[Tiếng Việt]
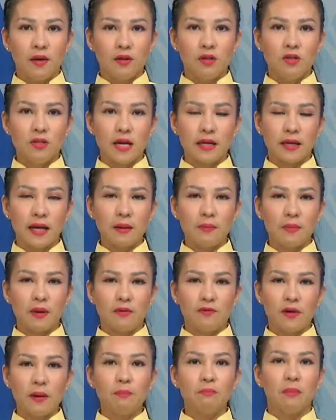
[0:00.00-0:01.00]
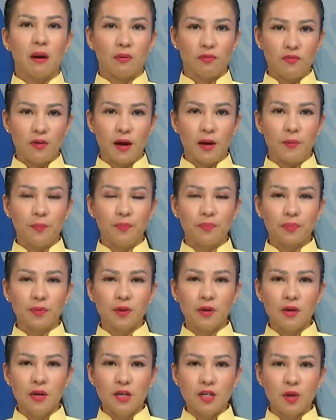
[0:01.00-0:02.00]
đưa ra các biện pháp bảo vệ,
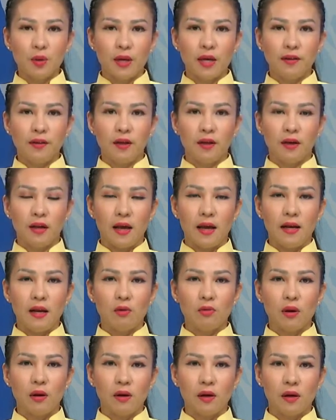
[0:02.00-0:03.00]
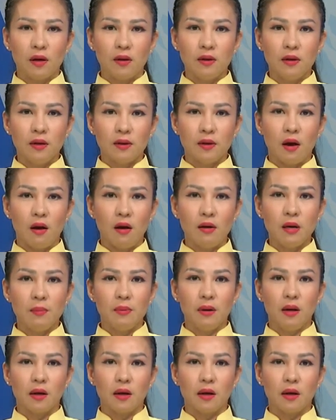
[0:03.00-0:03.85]
sau khi tiền lệ lâu đời đó đã bị